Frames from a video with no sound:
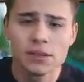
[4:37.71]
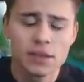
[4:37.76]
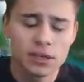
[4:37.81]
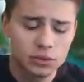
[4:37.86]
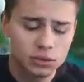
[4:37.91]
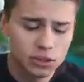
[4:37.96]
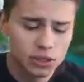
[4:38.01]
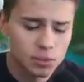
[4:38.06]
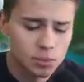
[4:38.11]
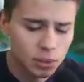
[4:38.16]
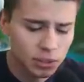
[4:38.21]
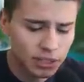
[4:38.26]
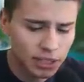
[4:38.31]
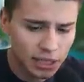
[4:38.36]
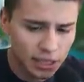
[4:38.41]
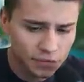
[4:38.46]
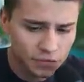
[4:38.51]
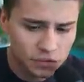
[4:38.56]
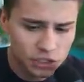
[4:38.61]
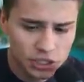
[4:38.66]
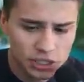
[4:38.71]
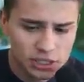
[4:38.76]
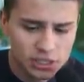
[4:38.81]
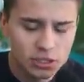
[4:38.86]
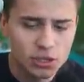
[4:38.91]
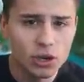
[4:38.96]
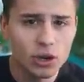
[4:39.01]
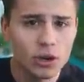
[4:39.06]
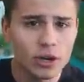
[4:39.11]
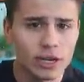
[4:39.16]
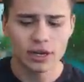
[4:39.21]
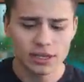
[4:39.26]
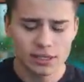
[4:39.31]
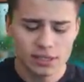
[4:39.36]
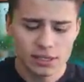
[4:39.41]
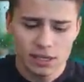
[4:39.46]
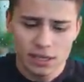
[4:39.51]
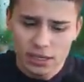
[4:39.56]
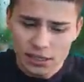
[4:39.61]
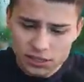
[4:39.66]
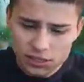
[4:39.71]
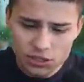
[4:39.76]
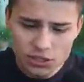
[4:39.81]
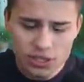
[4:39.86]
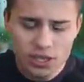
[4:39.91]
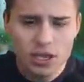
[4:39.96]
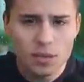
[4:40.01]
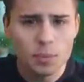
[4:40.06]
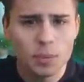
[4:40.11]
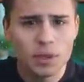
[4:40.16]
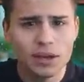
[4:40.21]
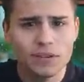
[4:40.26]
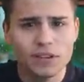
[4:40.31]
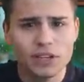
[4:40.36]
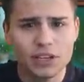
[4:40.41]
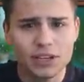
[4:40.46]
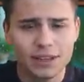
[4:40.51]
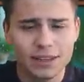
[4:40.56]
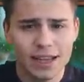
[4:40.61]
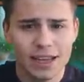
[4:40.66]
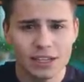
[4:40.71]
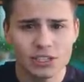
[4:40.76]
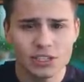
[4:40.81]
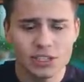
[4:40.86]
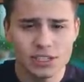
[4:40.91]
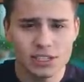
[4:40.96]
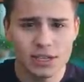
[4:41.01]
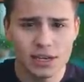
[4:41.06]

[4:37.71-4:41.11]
na którym podaję wszystkie Polsko oraz codziennie pojawia się także